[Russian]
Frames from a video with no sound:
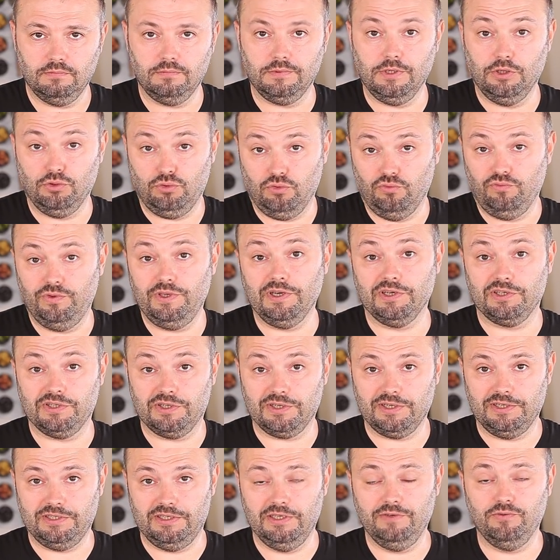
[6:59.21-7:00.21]
Готовый кекс
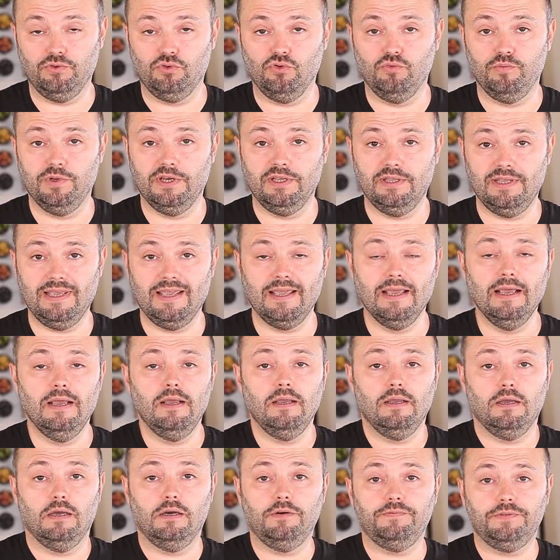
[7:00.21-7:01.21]
красивый, румяный.
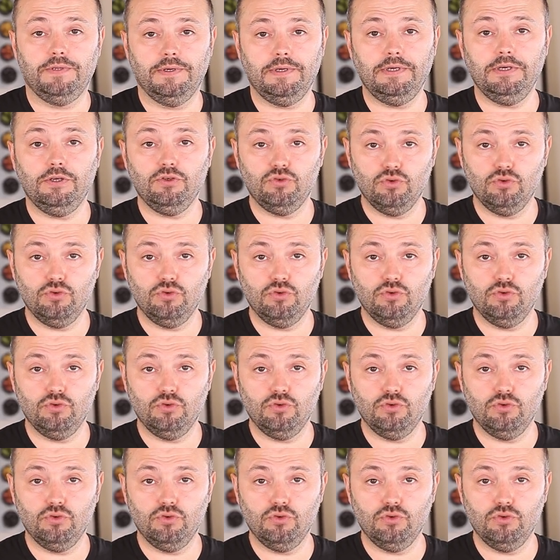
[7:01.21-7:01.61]
А во-вторых,